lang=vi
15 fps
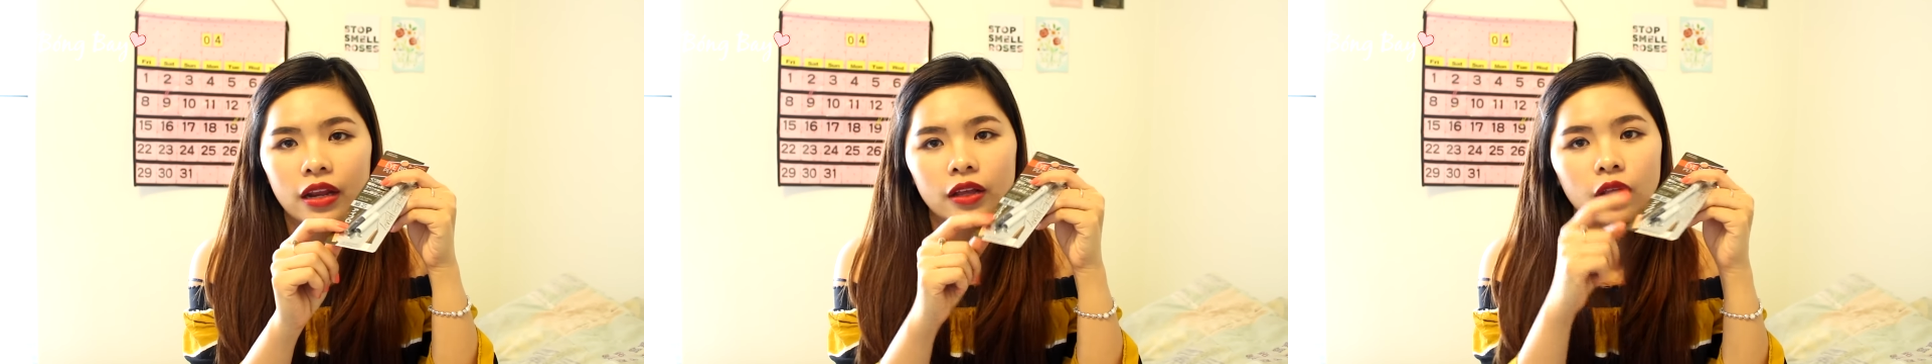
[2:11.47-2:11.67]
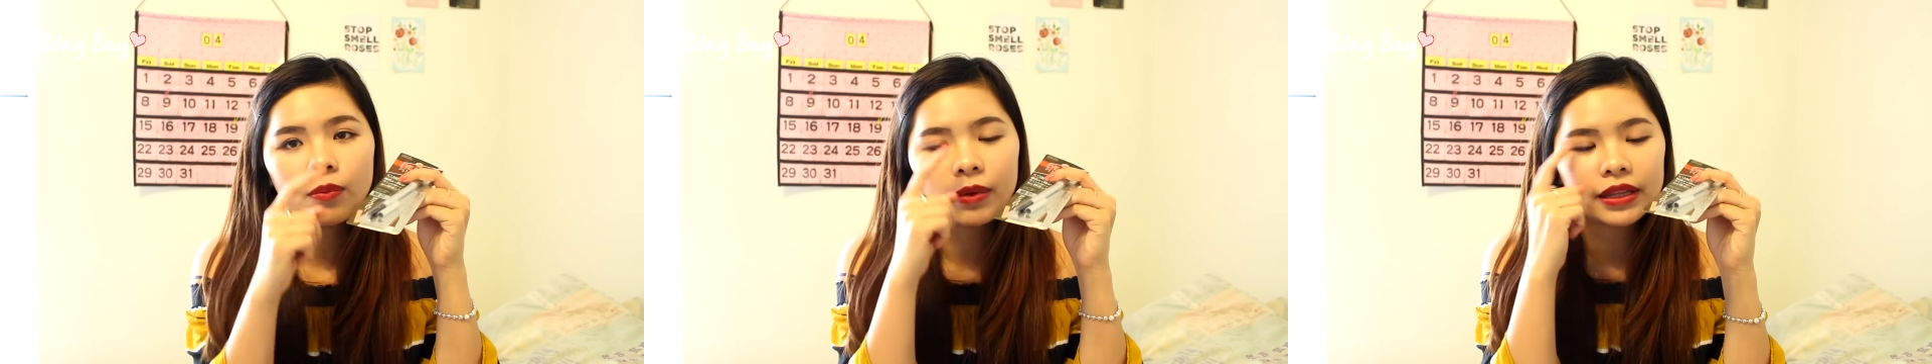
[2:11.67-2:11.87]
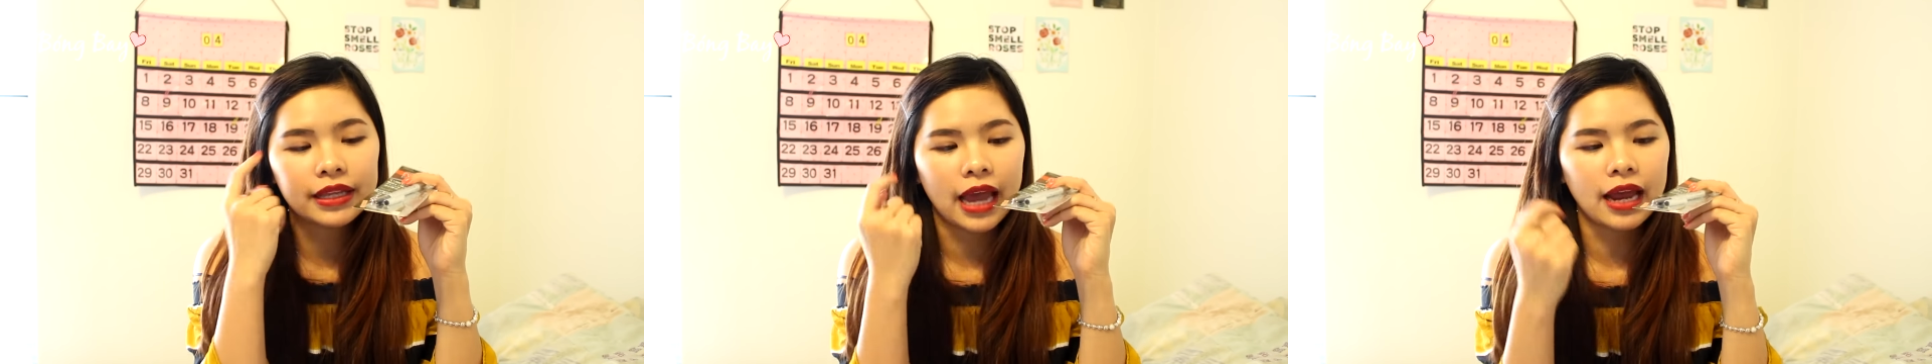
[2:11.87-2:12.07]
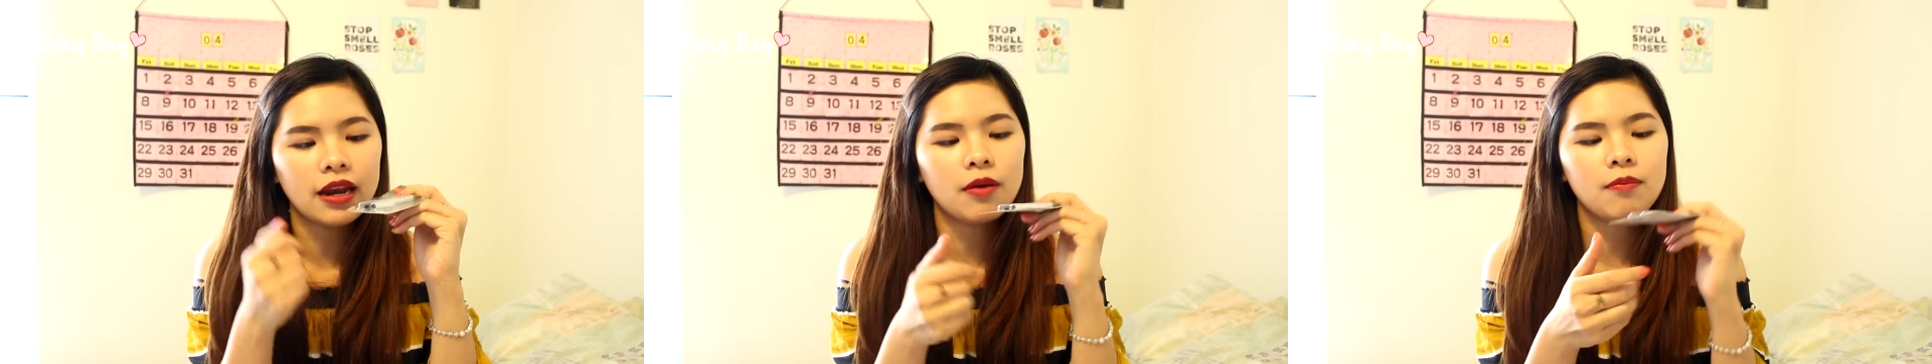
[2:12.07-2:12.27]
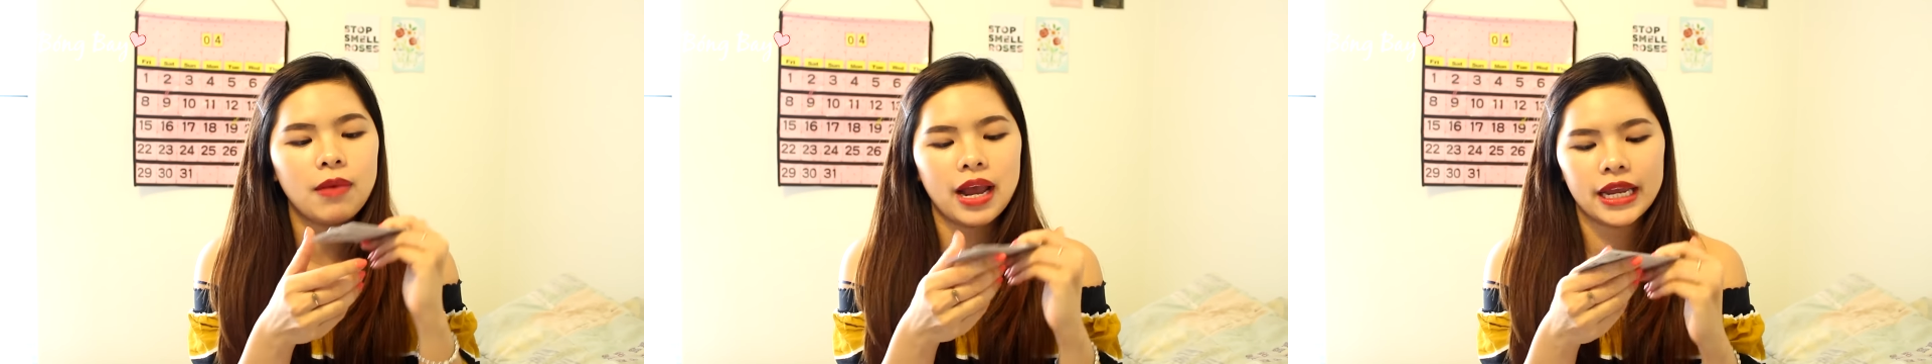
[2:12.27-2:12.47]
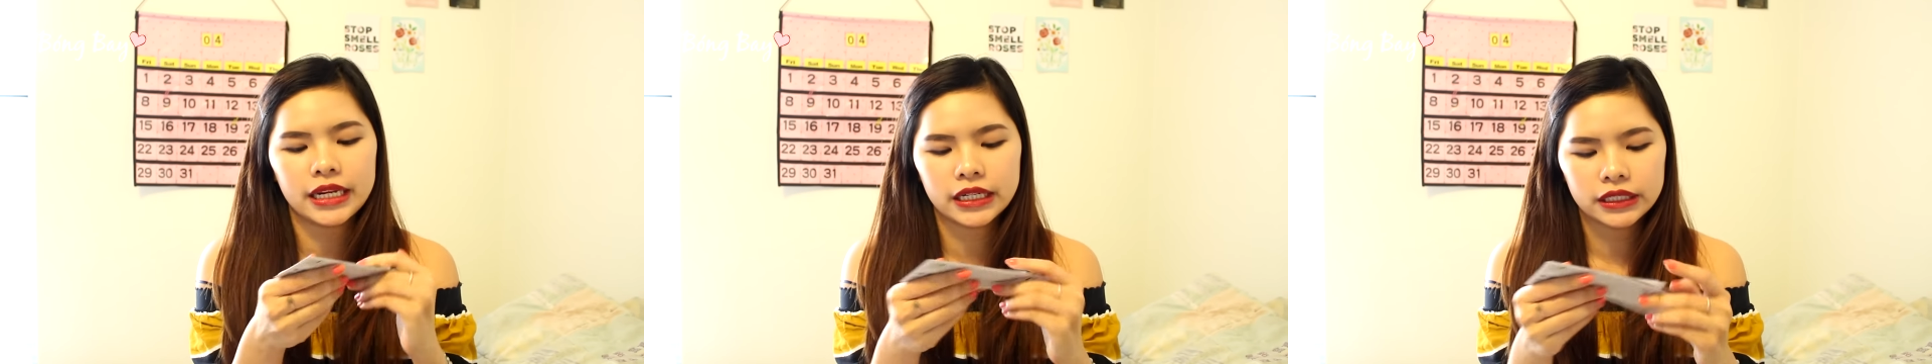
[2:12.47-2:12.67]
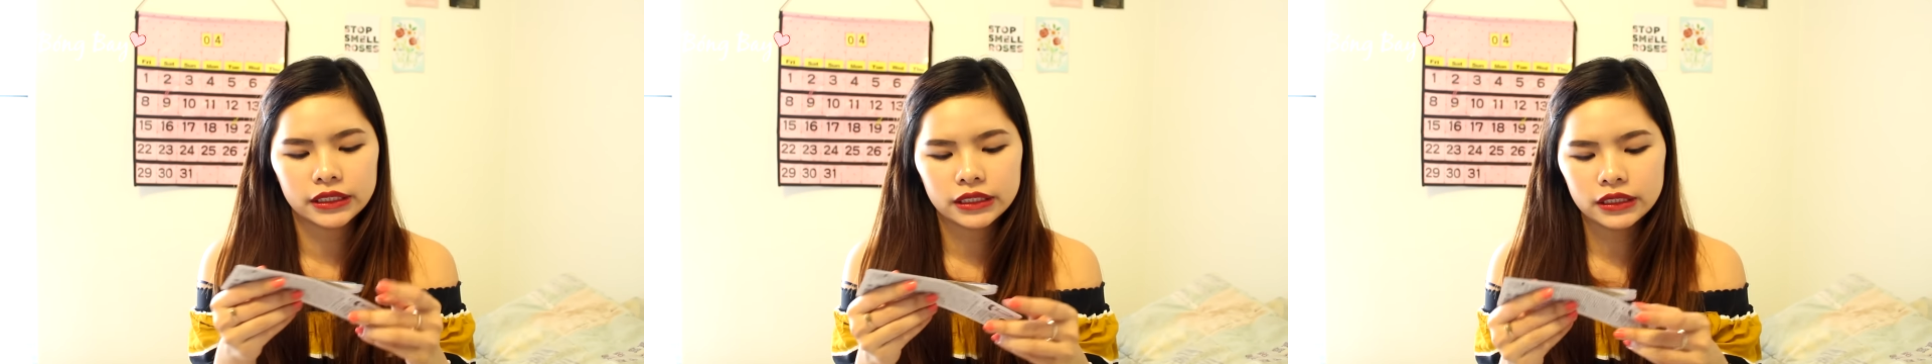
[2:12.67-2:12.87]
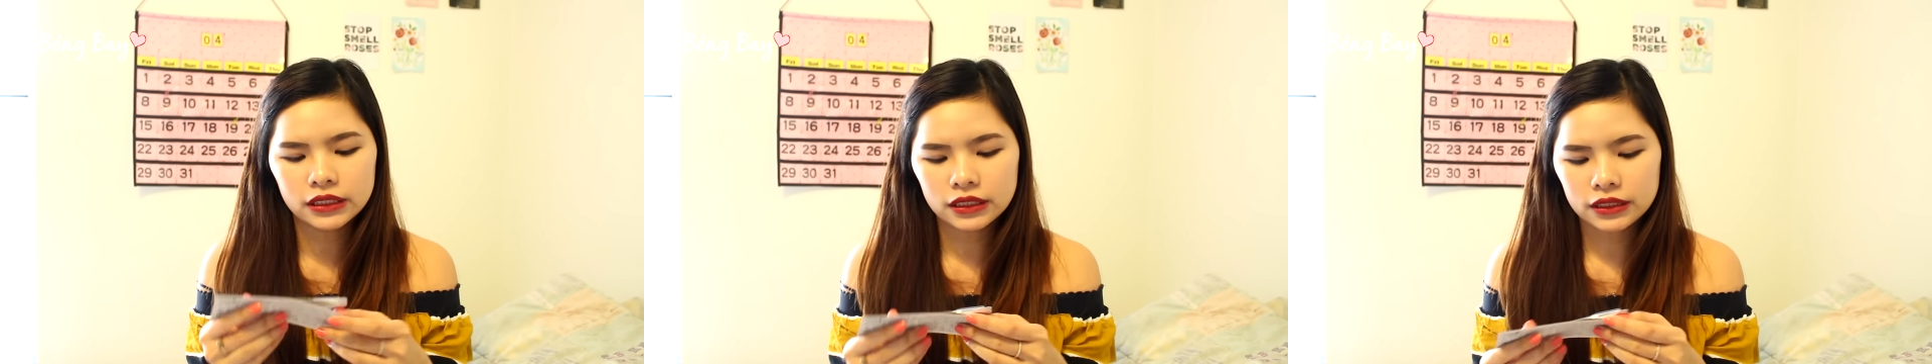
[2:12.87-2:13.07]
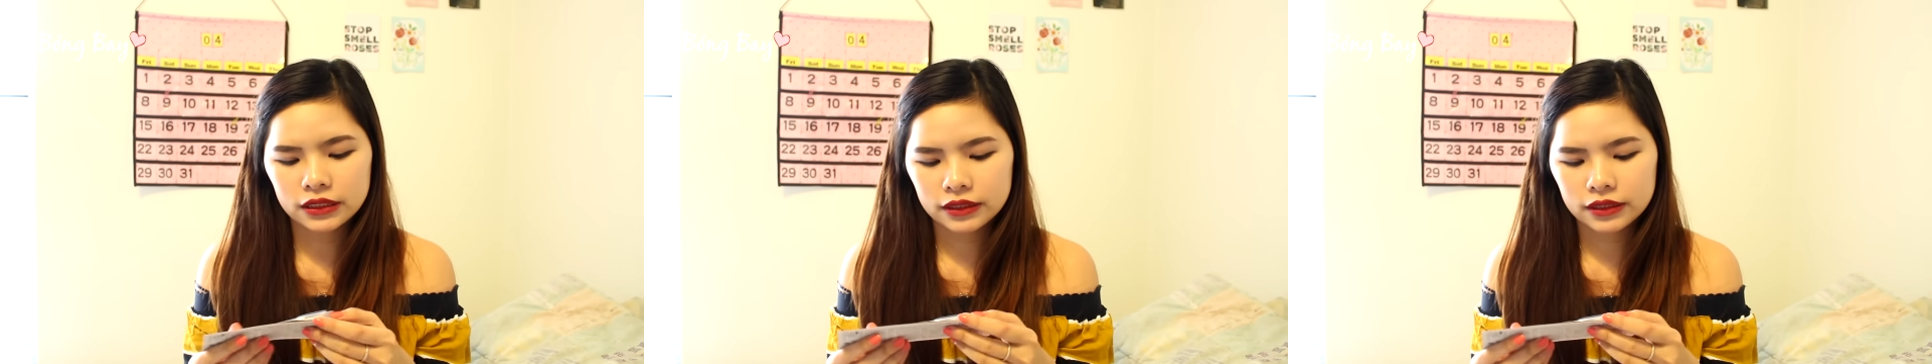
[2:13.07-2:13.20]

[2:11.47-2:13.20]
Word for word: để tụi mình chải lông mày nữa